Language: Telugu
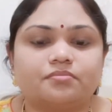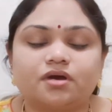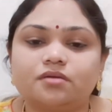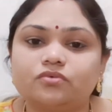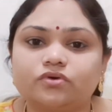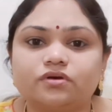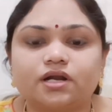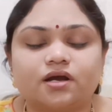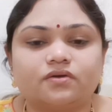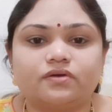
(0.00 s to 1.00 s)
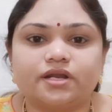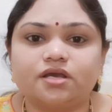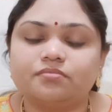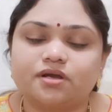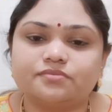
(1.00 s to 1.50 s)
మనం గురుగ్రహం నుండి
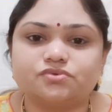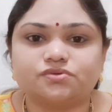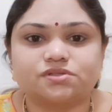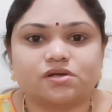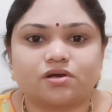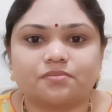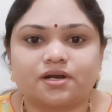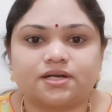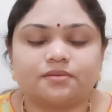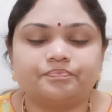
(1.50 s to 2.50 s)
మనం చూస్తాం అన్నమాట